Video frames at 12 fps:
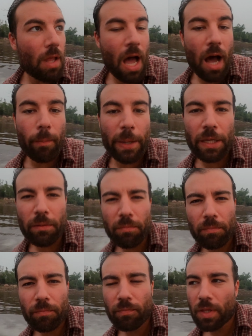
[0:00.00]
armé,
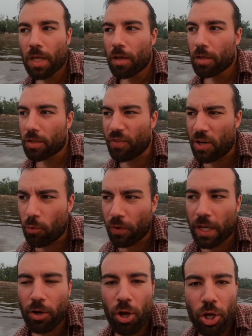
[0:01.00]
il fallait
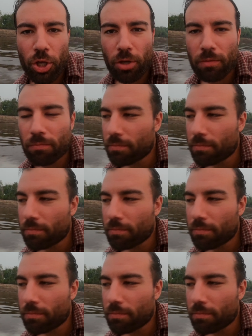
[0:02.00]
ouvrir l'œil.